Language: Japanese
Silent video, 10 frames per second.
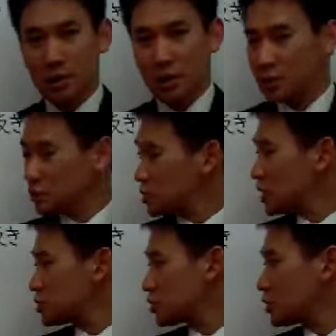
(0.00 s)
えー、どのよ
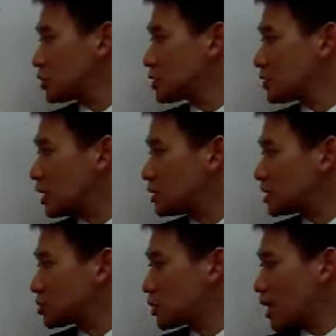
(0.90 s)
うな状況でしょうか。
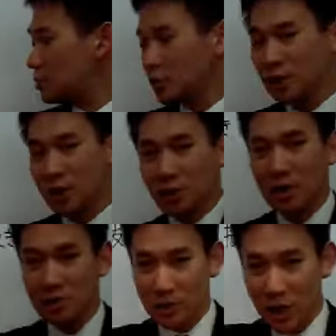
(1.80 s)
でしょうか。もう手を出
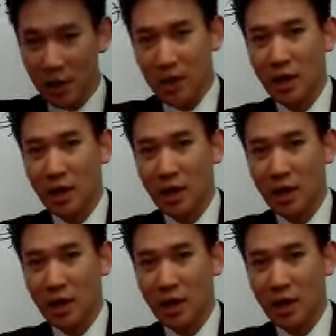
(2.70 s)
すとね、